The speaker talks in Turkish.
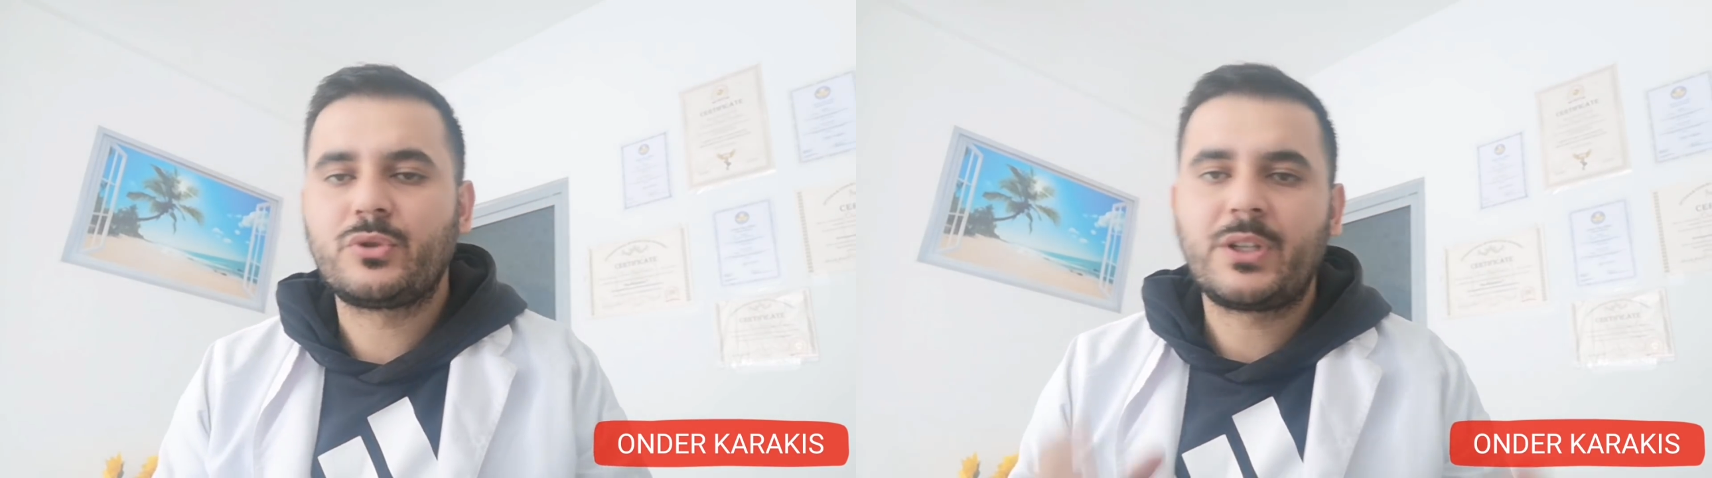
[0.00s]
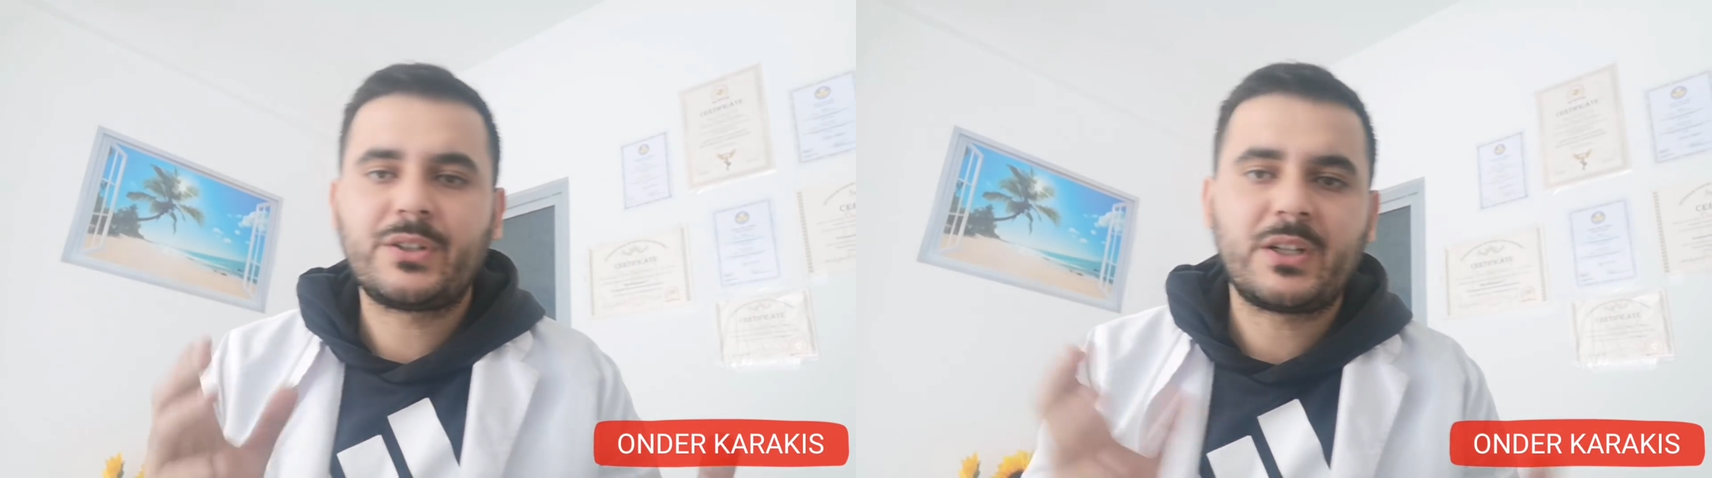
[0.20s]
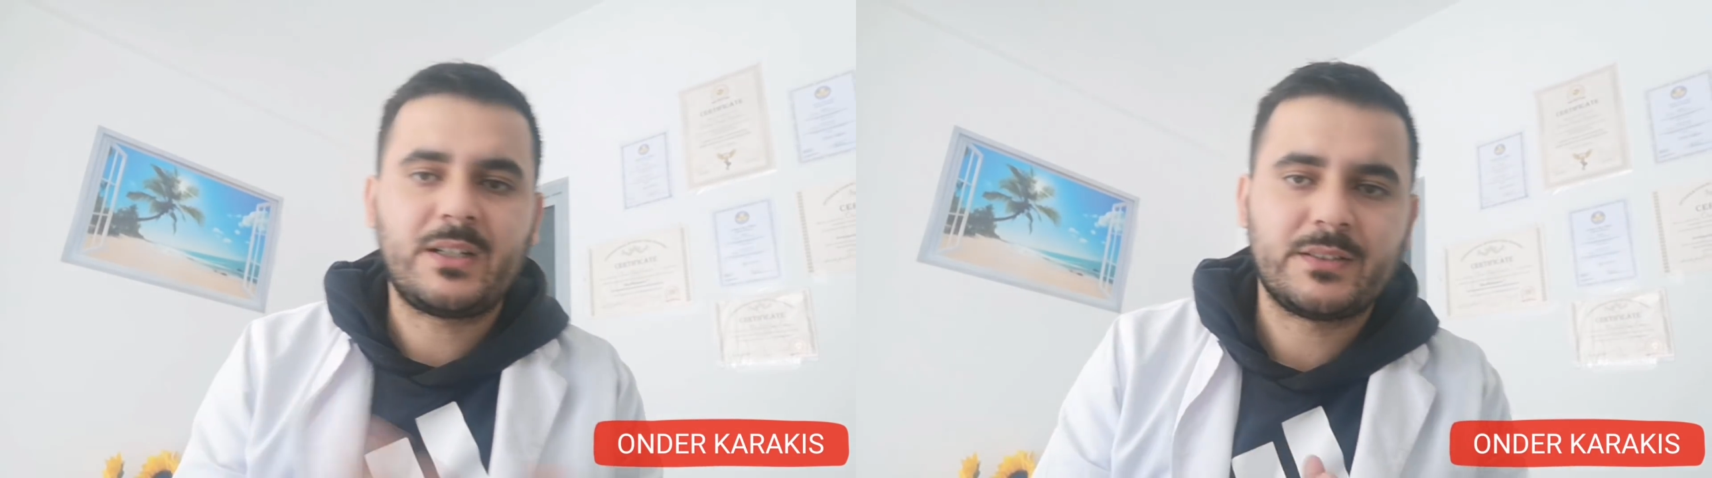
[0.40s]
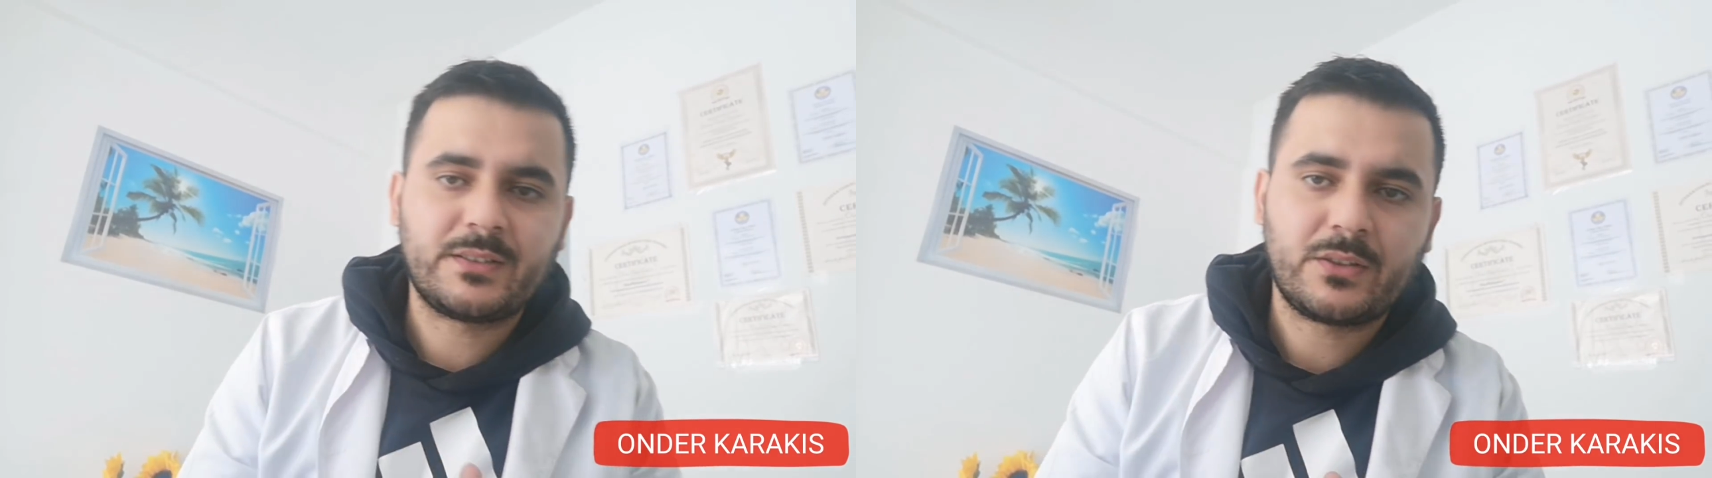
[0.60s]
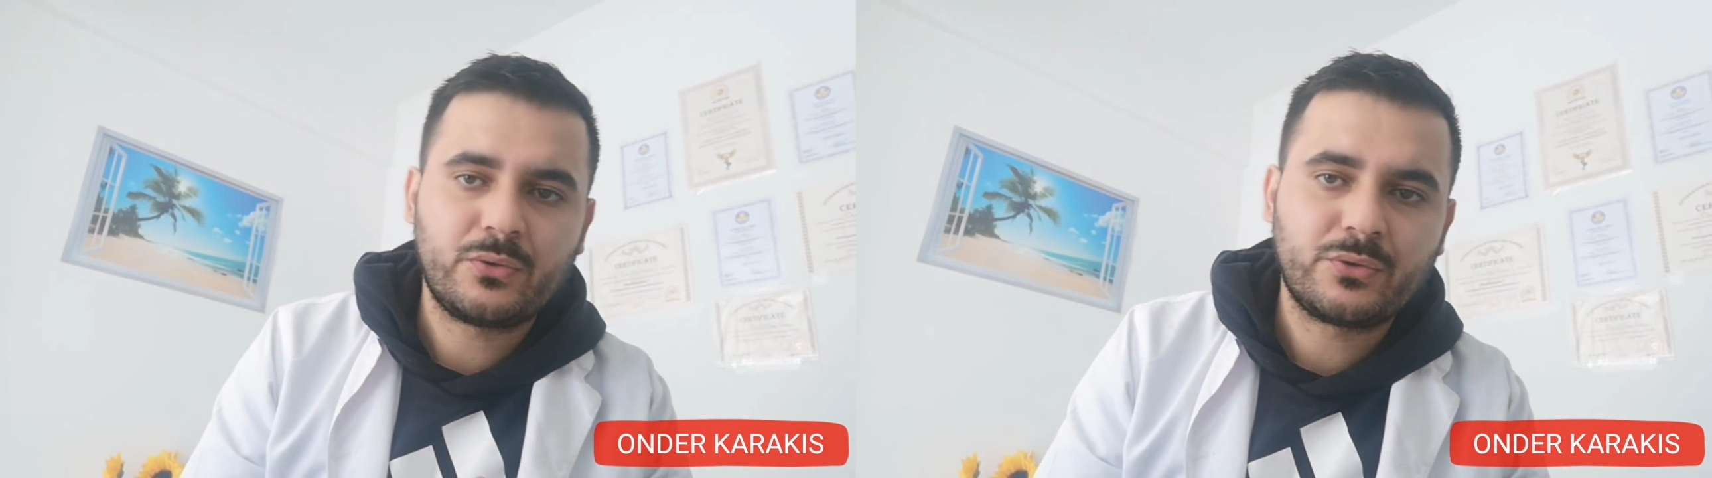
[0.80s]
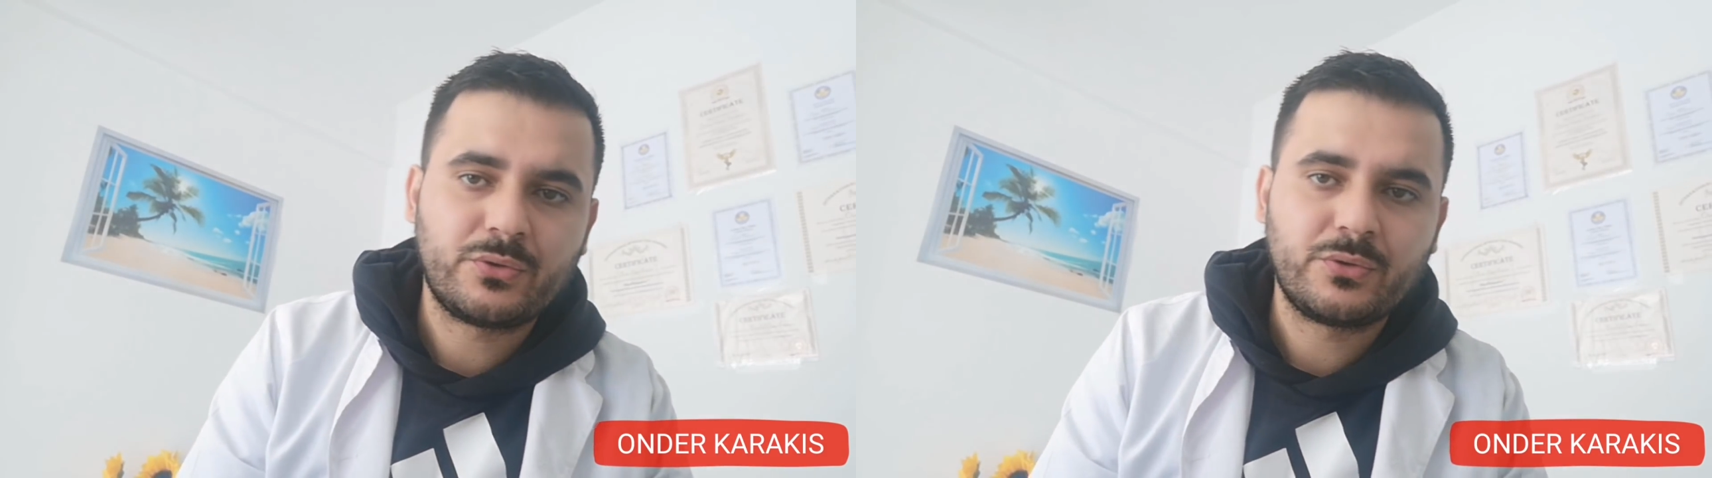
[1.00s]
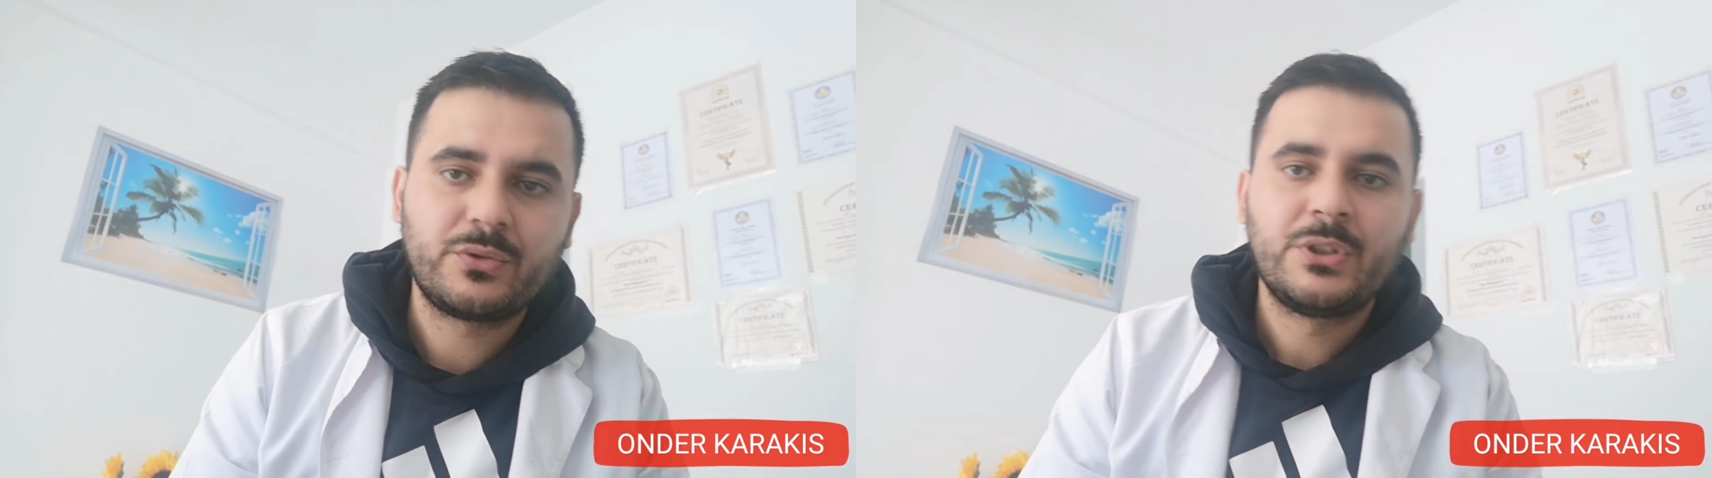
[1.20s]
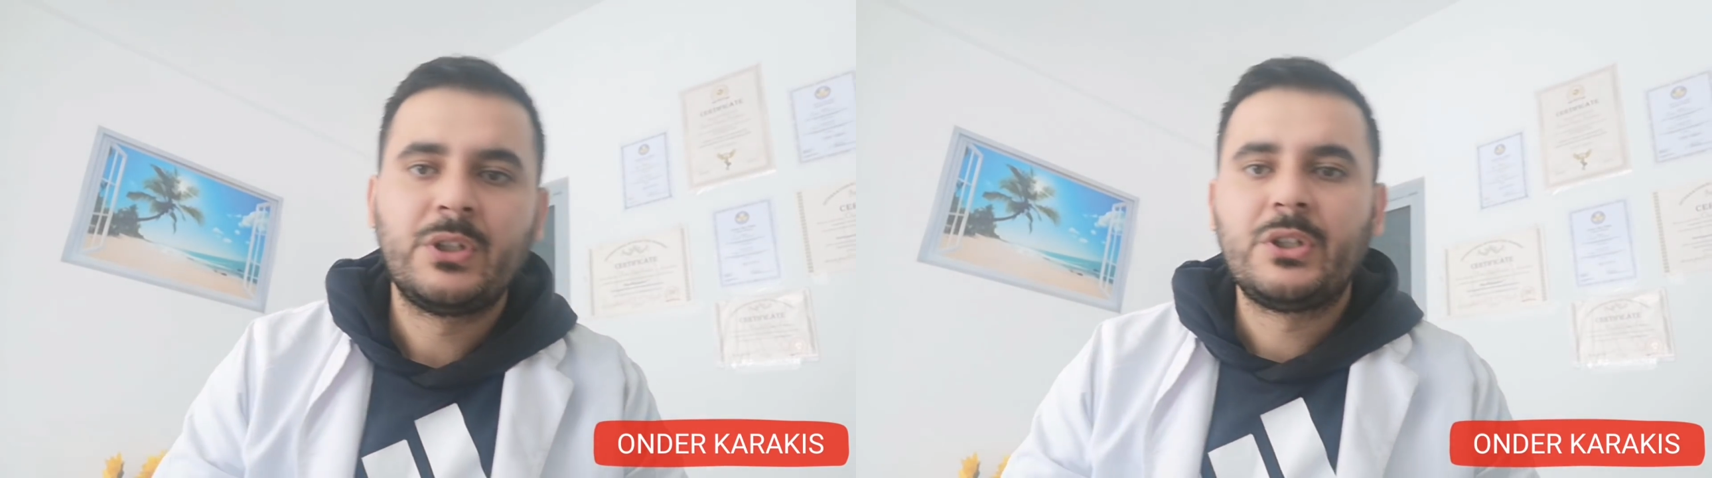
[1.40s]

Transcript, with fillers: bunun yanında kaslar olsun,